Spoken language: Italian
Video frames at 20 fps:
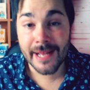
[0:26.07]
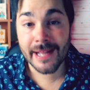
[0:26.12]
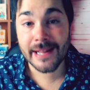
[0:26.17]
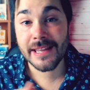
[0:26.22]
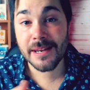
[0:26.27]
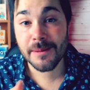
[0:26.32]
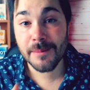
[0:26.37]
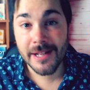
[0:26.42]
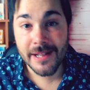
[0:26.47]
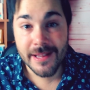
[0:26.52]

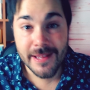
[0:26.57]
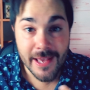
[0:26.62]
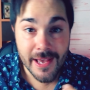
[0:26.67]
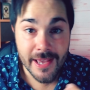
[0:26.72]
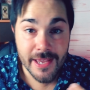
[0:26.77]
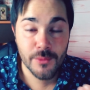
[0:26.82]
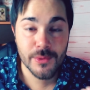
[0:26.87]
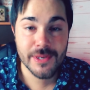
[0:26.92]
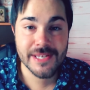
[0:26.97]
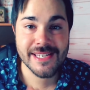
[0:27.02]

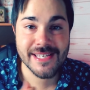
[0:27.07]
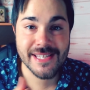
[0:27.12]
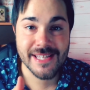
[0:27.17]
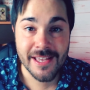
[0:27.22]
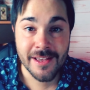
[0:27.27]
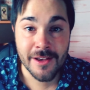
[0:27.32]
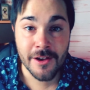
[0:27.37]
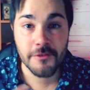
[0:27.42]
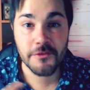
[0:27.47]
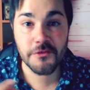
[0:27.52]
altrimenti hai
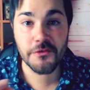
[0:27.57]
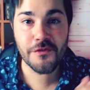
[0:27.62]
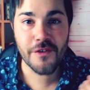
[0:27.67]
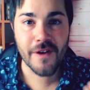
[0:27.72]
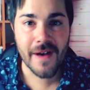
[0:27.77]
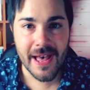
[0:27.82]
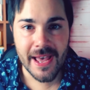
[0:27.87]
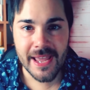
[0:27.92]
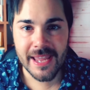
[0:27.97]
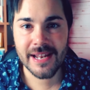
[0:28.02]
questi
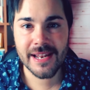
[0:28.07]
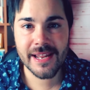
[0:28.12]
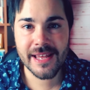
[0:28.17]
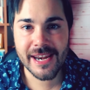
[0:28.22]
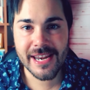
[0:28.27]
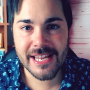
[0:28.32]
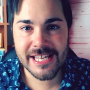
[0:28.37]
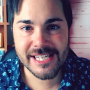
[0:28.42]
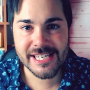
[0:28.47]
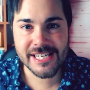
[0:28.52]

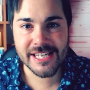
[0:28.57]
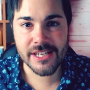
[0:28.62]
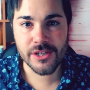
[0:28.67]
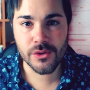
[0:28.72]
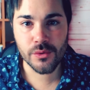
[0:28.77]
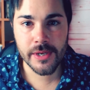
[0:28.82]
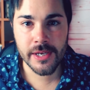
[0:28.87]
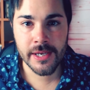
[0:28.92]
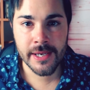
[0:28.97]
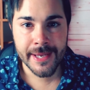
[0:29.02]
file
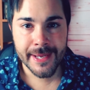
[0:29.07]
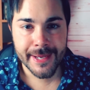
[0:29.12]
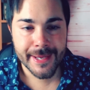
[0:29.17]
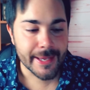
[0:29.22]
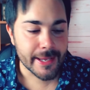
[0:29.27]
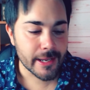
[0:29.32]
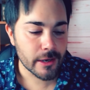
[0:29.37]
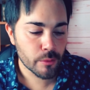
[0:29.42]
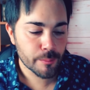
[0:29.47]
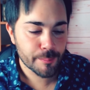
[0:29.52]
residui
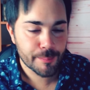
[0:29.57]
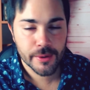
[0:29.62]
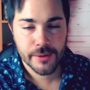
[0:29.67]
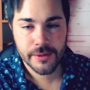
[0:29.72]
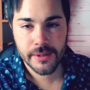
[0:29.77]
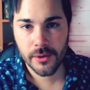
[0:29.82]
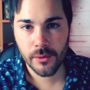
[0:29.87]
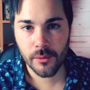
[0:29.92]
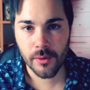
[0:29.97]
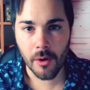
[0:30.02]
che un
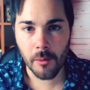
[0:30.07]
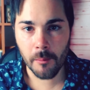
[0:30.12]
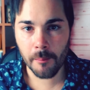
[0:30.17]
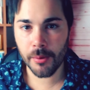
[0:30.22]
po' di qua qua,